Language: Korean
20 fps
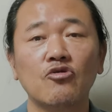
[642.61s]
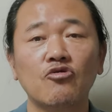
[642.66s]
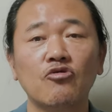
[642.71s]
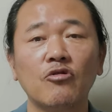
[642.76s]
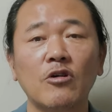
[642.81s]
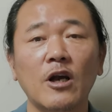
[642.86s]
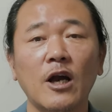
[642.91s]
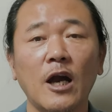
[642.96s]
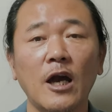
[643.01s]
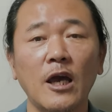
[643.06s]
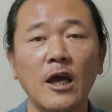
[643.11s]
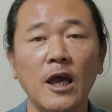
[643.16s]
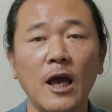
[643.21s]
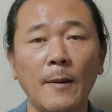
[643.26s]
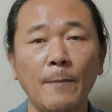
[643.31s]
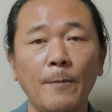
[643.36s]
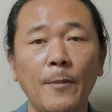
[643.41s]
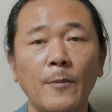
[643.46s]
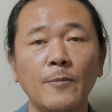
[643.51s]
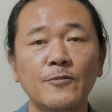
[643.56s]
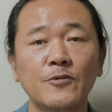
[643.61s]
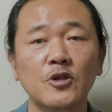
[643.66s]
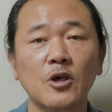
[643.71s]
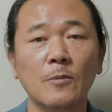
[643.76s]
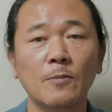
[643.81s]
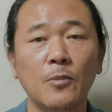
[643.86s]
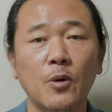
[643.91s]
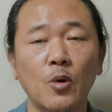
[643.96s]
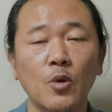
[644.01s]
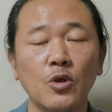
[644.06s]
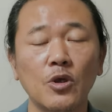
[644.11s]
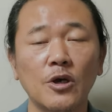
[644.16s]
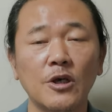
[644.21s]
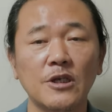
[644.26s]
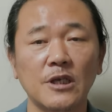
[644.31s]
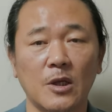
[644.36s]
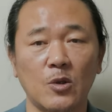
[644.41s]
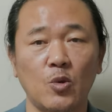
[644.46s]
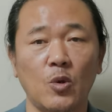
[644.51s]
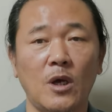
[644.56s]
국가의 합법적
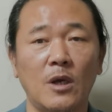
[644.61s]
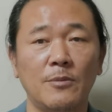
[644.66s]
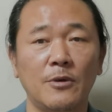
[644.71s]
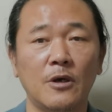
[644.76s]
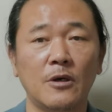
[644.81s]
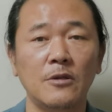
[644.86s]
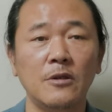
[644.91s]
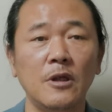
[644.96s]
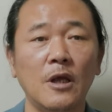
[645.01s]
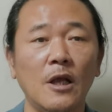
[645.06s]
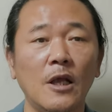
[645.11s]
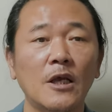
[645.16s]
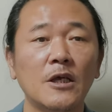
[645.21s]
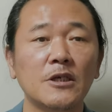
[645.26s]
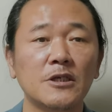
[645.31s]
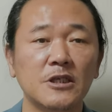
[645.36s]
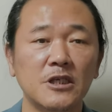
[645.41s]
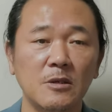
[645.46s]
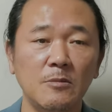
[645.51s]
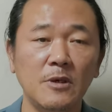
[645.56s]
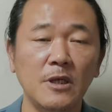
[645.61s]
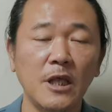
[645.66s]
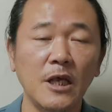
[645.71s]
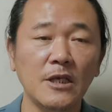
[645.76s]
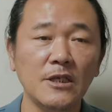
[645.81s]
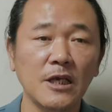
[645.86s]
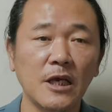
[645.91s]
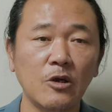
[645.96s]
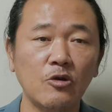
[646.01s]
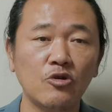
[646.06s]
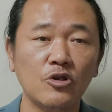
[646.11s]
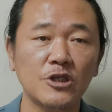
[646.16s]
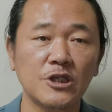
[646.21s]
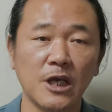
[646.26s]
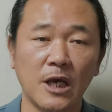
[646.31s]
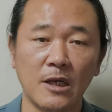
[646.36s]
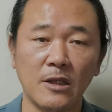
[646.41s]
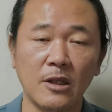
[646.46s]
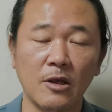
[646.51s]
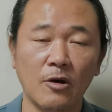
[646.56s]
폭력이 작동하면 시민의 자유는
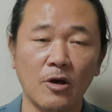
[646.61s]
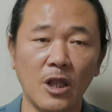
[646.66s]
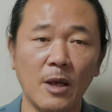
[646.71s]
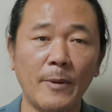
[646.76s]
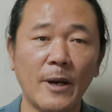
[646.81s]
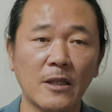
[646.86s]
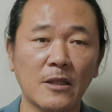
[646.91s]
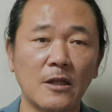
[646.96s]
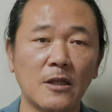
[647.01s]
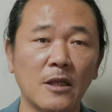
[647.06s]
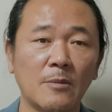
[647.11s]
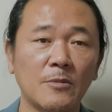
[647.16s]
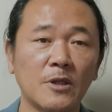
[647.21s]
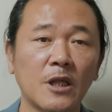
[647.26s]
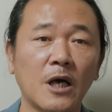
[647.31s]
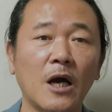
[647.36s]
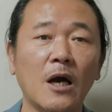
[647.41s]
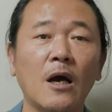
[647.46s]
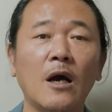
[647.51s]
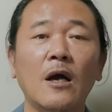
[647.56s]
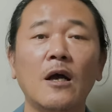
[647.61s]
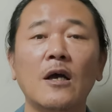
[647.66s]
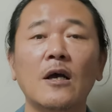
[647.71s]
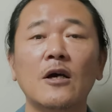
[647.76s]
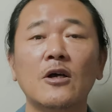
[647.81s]
제한되거나 박탈됩니다.